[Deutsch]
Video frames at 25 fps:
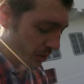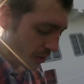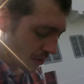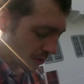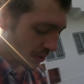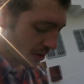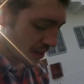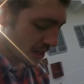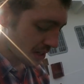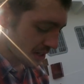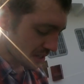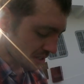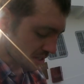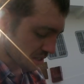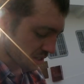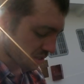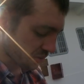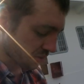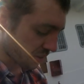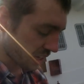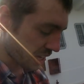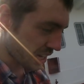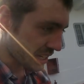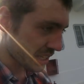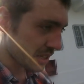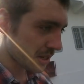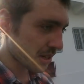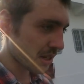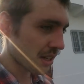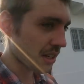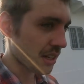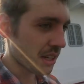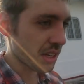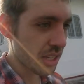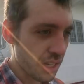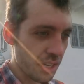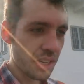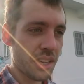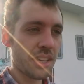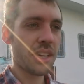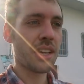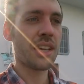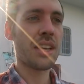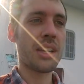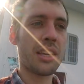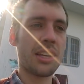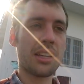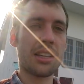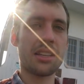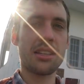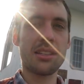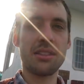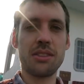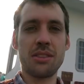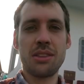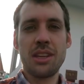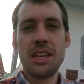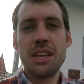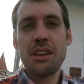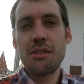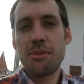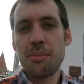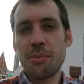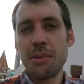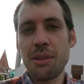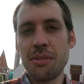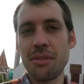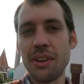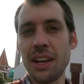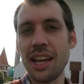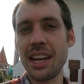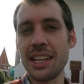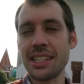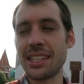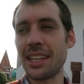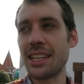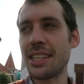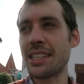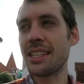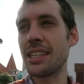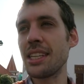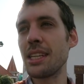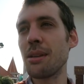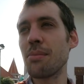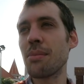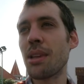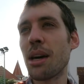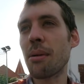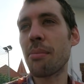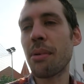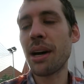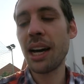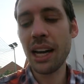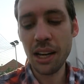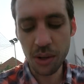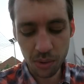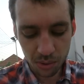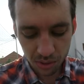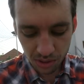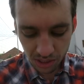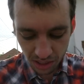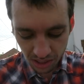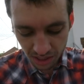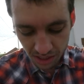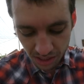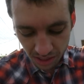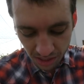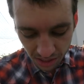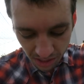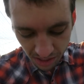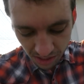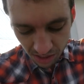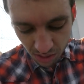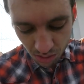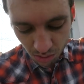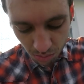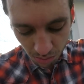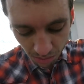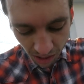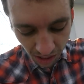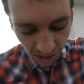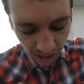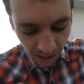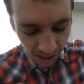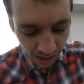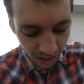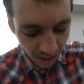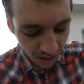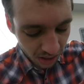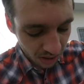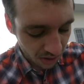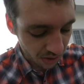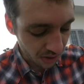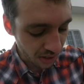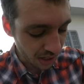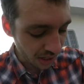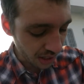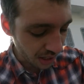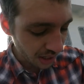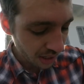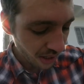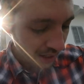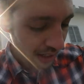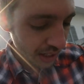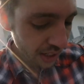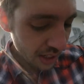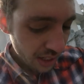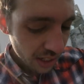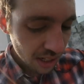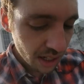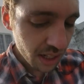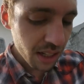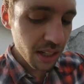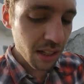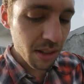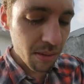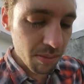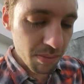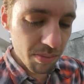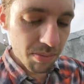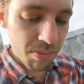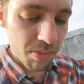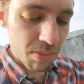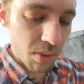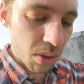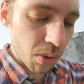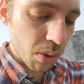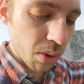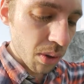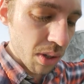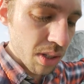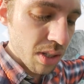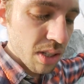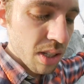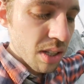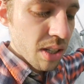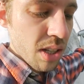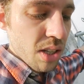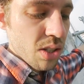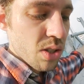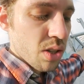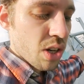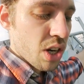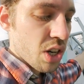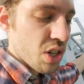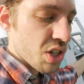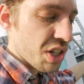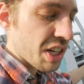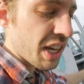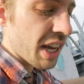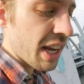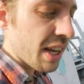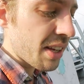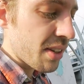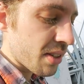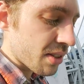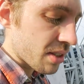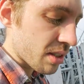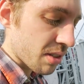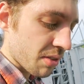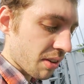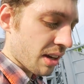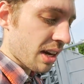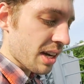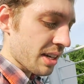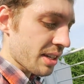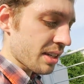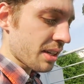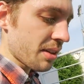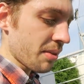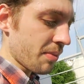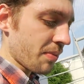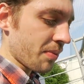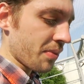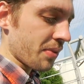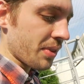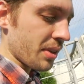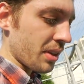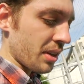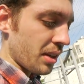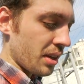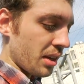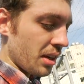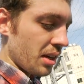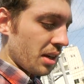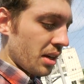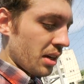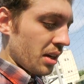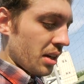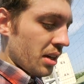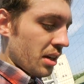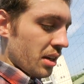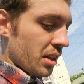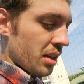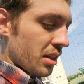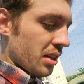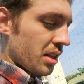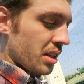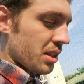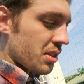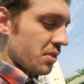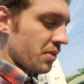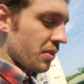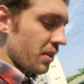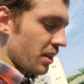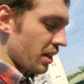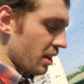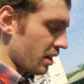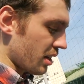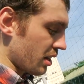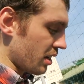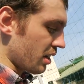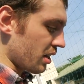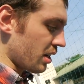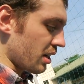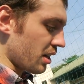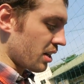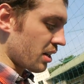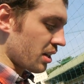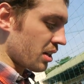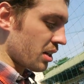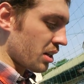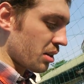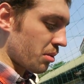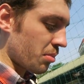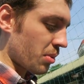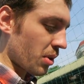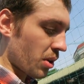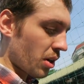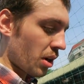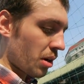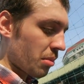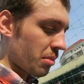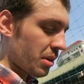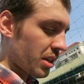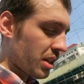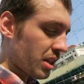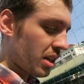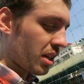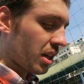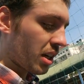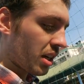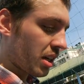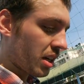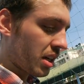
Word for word: und dann ist es vielleicht äh, hilft mir vielleicht ein Team dabei Untertitel zu machen oder ähm, Kurse zu erstellen und so weiter. Deswegen äh, bekomme ich